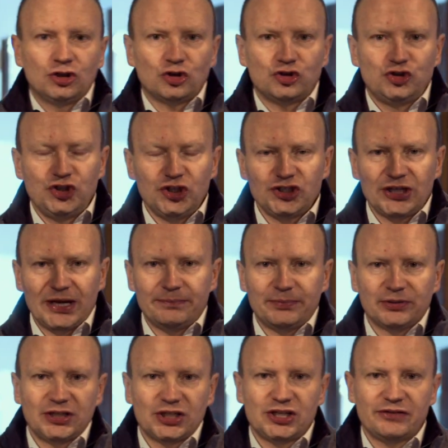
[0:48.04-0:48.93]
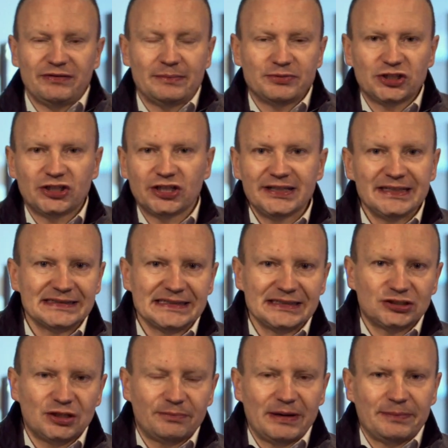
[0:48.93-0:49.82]
To dzisiaj podejrzewam, przy tych
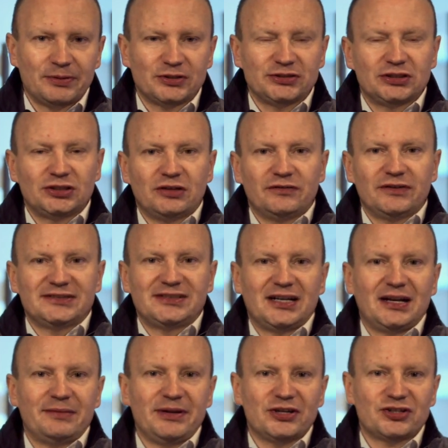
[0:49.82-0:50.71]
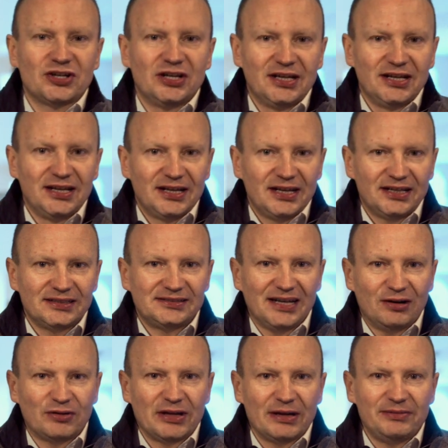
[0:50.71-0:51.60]
niskich stopach procentowych zarabiasz e,
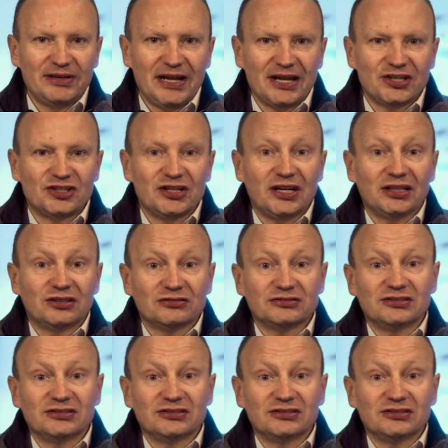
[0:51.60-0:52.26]
całkiem nieźle.